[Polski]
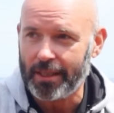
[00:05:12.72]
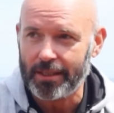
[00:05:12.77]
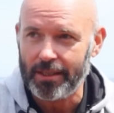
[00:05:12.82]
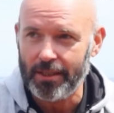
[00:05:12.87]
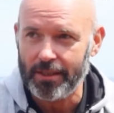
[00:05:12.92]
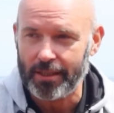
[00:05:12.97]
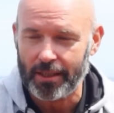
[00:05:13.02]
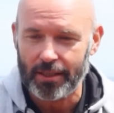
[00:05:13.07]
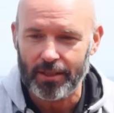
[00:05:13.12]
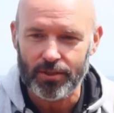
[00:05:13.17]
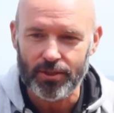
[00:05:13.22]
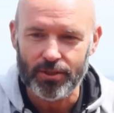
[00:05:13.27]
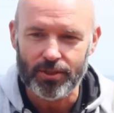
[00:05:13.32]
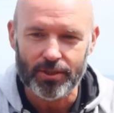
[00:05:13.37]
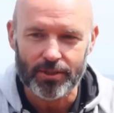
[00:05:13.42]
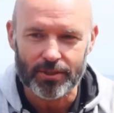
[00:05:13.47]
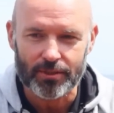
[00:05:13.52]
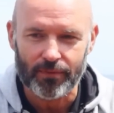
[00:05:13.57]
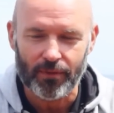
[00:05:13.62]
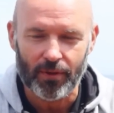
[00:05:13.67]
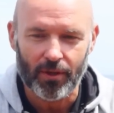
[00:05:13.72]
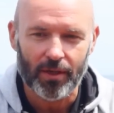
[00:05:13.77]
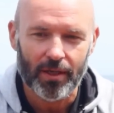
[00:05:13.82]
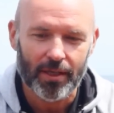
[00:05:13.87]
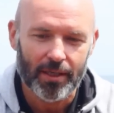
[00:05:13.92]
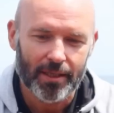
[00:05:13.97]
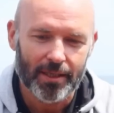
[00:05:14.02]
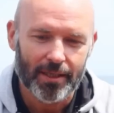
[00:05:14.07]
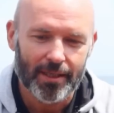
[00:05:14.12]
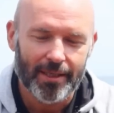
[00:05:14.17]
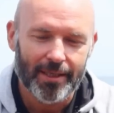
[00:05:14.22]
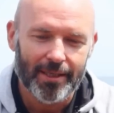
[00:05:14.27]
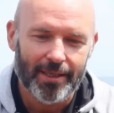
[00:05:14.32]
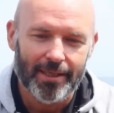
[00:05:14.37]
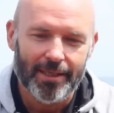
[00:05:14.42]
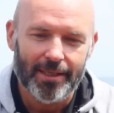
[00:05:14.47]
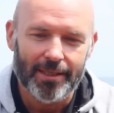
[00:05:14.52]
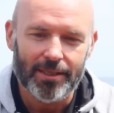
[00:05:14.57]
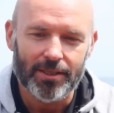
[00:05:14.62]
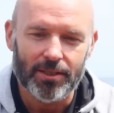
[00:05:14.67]
takie i takie dzieciństwo
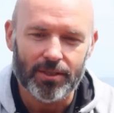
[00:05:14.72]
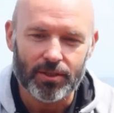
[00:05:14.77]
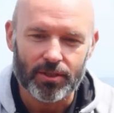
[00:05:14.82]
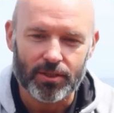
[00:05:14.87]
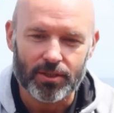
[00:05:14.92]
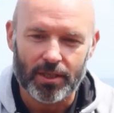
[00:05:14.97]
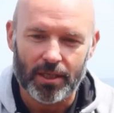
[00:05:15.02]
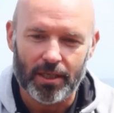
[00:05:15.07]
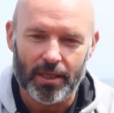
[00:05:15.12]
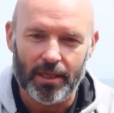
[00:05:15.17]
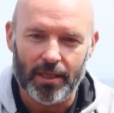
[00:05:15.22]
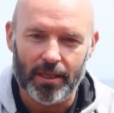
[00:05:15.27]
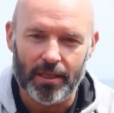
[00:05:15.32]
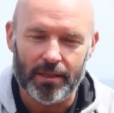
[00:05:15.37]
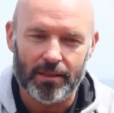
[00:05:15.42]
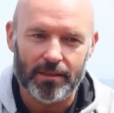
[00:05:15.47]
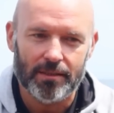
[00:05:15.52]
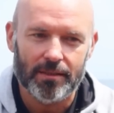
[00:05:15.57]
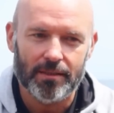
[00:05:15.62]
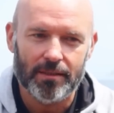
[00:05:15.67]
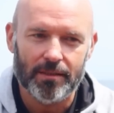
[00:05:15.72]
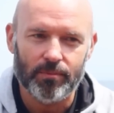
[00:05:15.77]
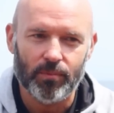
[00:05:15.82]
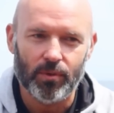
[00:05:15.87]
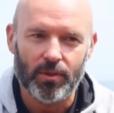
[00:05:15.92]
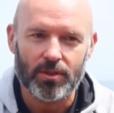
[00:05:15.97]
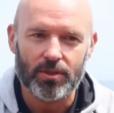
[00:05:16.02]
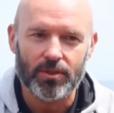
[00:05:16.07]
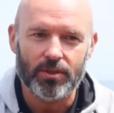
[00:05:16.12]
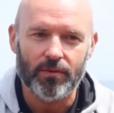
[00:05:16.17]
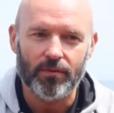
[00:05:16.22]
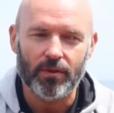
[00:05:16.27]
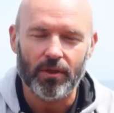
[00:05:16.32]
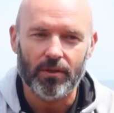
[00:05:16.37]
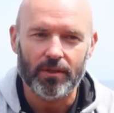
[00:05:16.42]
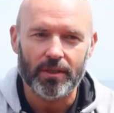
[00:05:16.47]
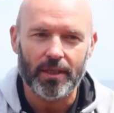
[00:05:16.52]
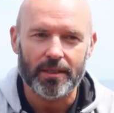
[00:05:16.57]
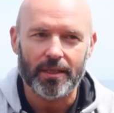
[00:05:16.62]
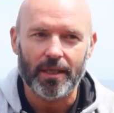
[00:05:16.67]
i że moje życie
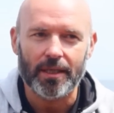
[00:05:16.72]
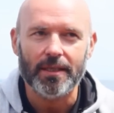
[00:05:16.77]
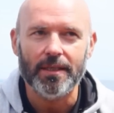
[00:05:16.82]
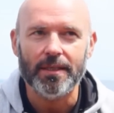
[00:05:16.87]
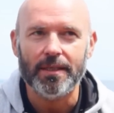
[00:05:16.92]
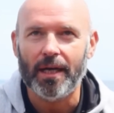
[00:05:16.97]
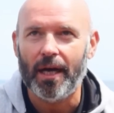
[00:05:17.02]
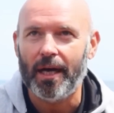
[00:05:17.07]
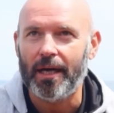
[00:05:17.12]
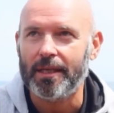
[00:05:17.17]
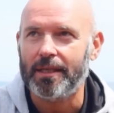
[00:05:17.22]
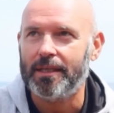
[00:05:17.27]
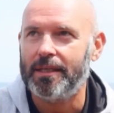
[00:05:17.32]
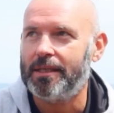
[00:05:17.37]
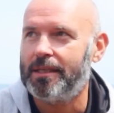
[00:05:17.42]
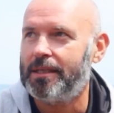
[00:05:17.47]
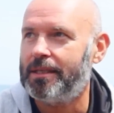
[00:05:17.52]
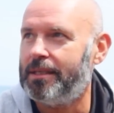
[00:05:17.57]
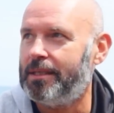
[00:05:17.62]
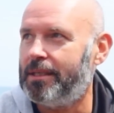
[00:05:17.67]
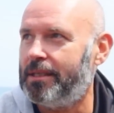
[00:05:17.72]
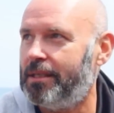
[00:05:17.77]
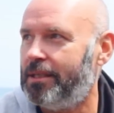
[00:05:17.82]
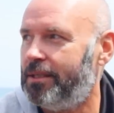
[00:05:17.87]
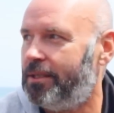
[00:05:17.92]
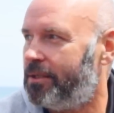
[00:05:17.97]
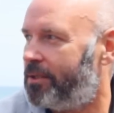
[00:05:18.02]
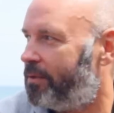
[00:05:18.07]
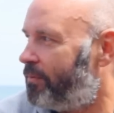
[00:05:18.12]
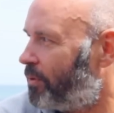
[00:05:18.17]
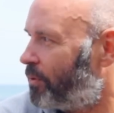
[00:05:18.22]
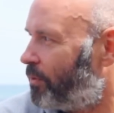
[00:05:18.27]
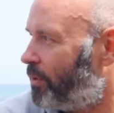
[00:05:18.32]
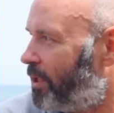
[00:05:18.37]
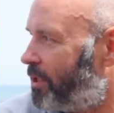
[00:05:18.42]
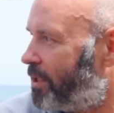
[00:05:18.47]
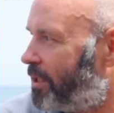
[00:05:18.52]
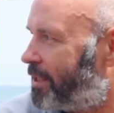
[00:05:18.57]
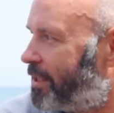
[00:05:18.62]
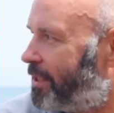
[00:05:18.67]
wygląda tak i tak i
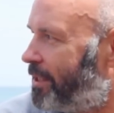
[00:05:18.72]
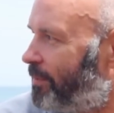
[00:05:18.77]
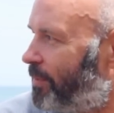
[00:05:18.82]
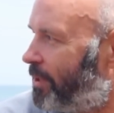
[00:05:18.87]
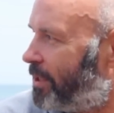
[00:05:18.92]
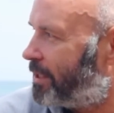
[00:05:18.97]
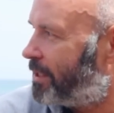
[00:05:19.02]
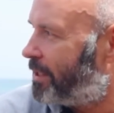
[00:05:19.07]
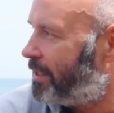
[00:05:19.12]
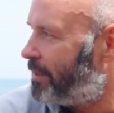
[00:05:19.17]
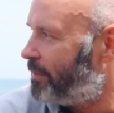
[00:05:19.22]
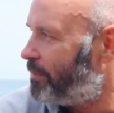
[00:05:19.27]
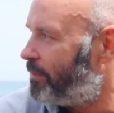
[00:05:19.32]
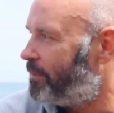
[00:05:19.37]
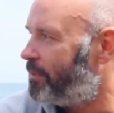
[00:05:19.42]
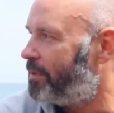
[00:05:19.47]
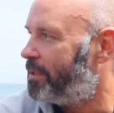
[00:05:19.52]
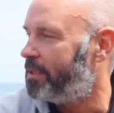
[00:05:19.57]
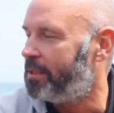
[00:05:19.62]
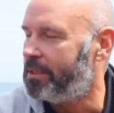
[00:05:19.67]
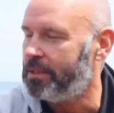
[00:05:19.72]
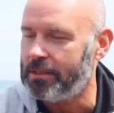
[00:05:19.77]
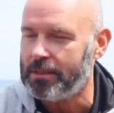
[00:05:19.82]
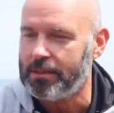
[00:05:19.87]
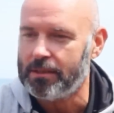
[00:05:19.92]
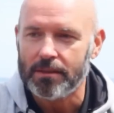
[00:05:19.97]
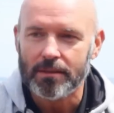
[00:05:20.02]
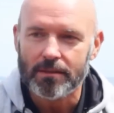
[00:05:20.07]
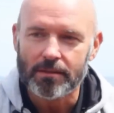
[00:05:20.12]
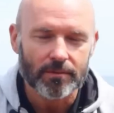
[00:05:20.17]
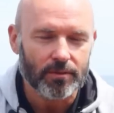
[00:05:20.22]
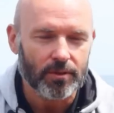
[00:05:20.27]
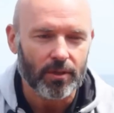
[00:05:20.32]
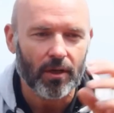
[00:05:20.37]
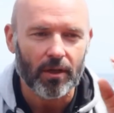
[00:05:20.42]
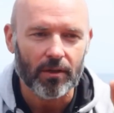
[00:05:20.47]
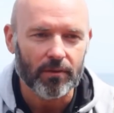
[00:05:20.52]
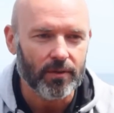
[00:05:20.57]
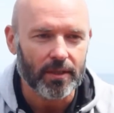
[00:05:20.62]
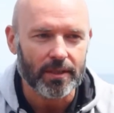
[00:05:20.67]
identyfikuję się z tym i z tym i
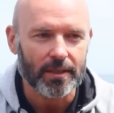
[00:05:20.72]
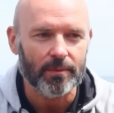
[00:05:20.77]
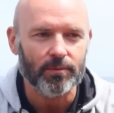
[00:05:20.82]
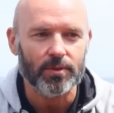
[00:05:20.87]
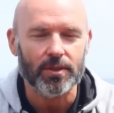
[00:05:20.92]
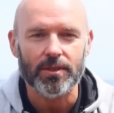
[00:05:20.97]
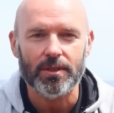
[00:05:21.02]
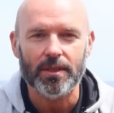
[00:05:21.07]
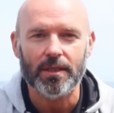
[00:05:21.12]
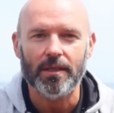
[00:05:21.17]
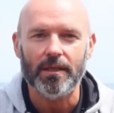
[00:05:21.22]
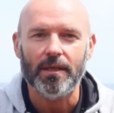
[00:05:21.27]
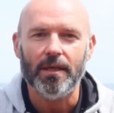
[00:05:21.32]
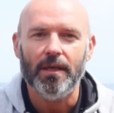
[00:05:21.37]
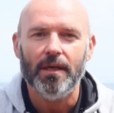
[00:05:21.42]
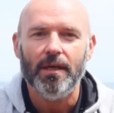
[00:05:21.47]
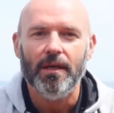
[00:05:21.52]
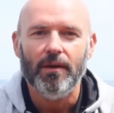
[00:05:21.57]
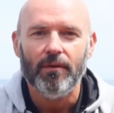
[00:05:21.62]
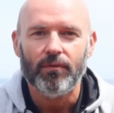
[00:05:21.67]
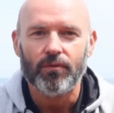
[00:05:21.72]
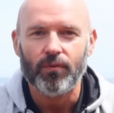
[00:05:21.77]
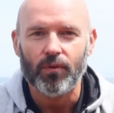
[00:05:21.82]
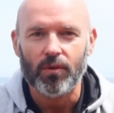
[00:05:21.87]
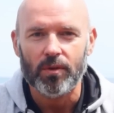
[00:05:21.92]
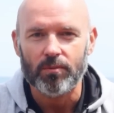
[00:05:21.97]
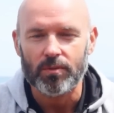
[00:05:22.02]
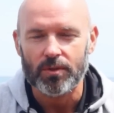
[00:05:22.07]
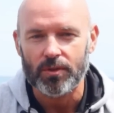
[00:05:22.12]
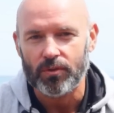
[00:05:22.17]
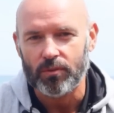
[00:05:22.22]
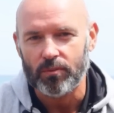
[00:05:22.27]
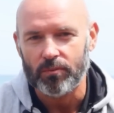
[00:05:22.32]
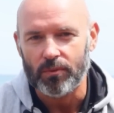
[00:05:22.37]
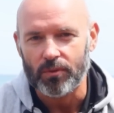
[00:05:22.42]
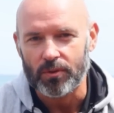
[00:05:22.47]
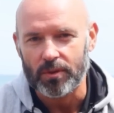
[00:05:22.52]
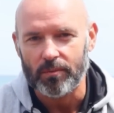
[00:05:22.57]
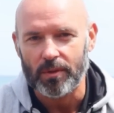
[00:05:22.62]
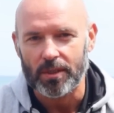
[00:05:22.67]
cokolwiek tam się dzieje w Twoim życiu,
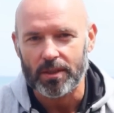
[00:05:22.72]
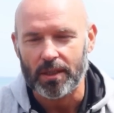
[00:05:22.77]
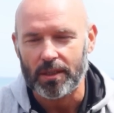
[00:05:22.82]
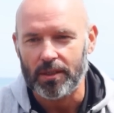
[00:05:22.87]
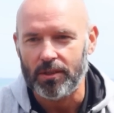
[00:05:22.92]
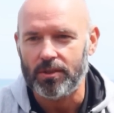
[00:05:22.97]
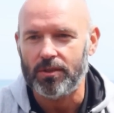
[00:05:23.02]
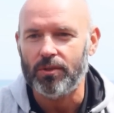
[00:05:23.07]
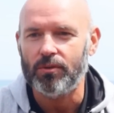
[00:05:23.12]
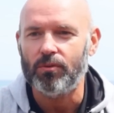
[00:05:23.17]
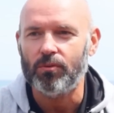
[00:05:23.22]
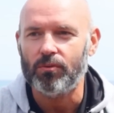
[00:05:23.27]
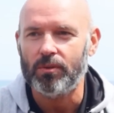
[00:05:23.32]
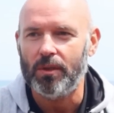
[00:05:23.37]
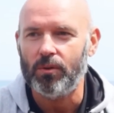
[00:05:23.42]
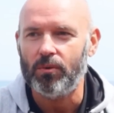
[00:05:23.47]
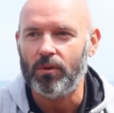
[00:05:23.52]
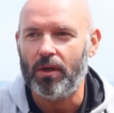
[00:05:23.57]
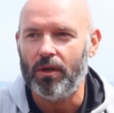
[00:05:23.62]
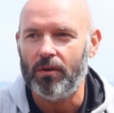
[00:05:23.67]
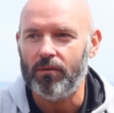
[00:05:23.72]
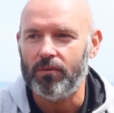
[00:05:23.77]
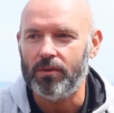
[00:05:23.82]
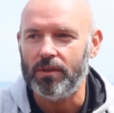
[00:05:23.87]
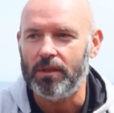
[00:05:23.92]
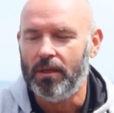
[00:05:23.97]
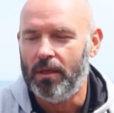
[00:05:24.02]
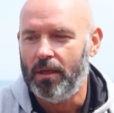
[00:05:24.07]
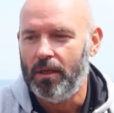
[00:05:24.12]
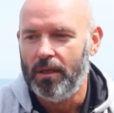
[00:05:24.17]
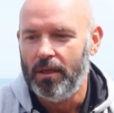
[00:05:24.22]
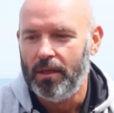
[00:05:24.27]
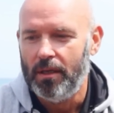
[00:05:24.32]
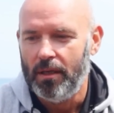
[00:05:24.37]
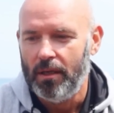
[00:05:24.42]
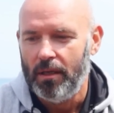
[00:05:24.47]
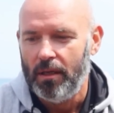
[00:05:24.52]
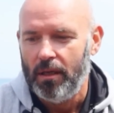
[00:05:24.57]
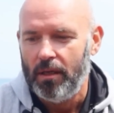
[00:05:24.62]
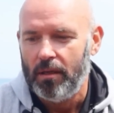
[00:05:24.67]
może masz jakiś tytuł naukowy,
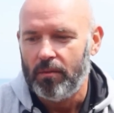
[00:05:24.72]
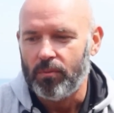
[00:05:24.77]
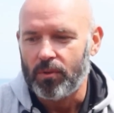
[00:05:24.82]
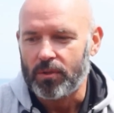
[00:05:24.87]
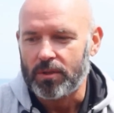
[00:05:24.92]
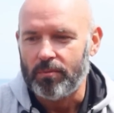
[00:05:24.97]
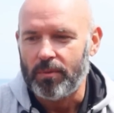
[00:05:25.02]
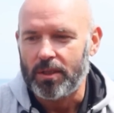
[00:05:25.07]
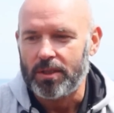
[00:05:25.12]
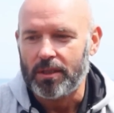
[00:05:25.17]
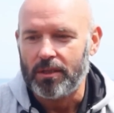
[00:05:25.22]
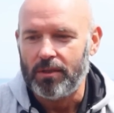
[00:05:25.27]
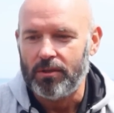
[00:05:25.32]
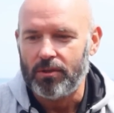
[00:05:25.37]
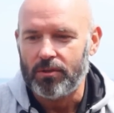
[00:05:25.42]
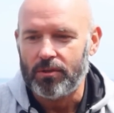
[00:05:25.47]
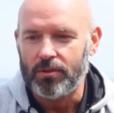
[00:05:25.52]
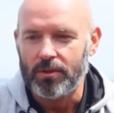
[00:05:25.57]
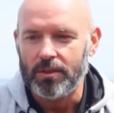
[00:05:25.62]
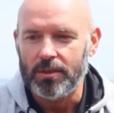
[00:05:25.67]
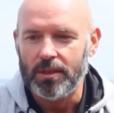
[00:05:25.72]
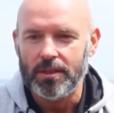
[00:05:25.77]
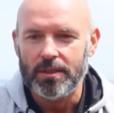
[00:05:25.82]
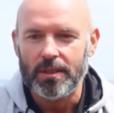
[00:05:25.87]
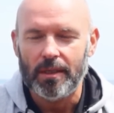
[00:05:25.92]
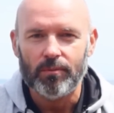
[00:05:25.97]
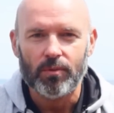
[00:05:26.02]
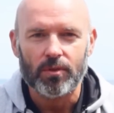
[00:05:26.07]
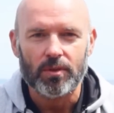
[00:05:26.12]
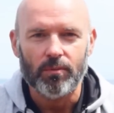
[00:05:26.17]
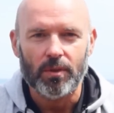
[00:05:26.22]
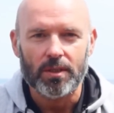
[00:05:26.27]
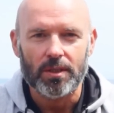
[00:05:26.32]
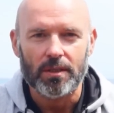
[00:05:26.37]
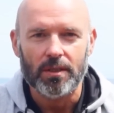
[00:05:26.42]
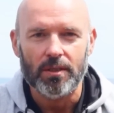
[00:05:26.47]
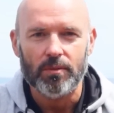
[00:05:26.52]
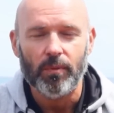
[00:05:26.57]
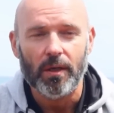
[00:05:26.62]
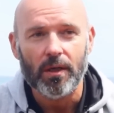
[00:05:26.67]
może masz jakieś osiągnięcia, może masz
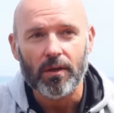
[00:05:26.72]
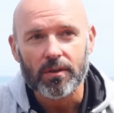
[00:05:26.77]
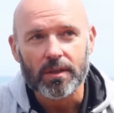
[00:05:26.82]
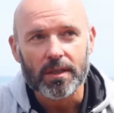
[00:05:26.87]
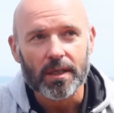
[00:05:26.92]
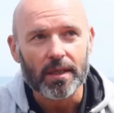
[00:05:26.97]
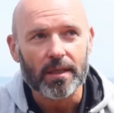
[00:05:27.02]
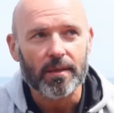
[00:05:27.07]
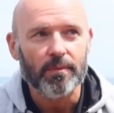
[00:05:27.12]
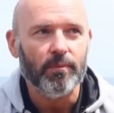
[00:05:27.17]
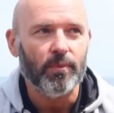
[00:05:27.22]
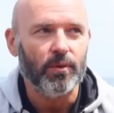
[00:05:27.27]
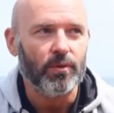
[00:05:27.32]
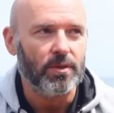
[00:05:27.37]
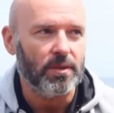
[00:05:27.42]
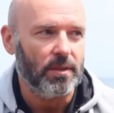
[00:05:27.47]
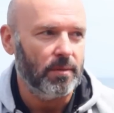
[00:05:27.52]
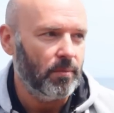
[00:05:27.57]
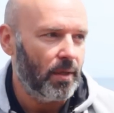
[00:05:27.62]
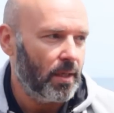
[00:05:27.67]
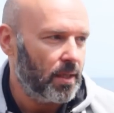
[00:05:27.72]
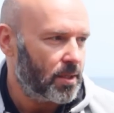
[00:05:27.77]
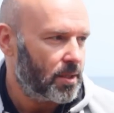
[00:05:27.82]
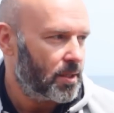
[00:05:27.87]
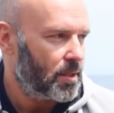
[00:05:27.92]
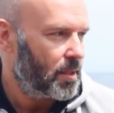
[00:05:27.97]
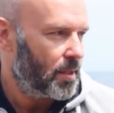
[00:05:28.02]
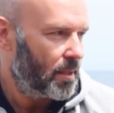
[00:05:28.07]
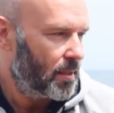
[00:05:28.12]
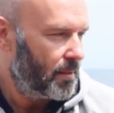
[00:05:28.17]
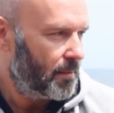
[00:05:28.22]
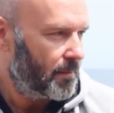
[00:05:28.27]
jakiś majątek, może masz